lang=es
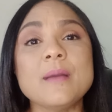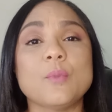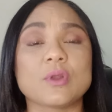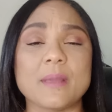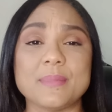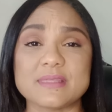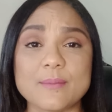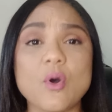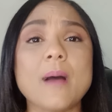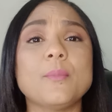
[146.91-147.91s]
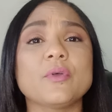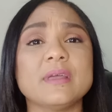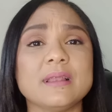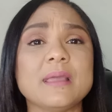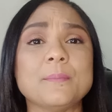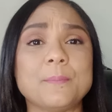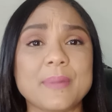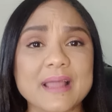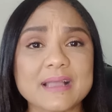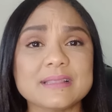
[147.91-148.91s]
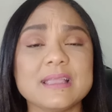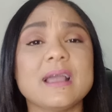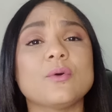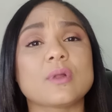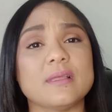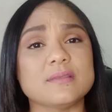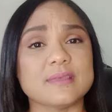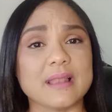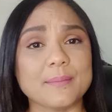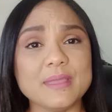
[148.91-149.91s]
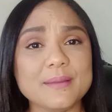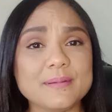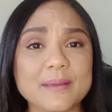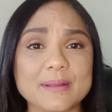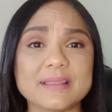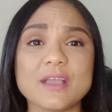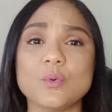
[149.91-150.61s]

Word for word: porque empezamos a poner en práctica lo que dice la Biblia, ¿verdad?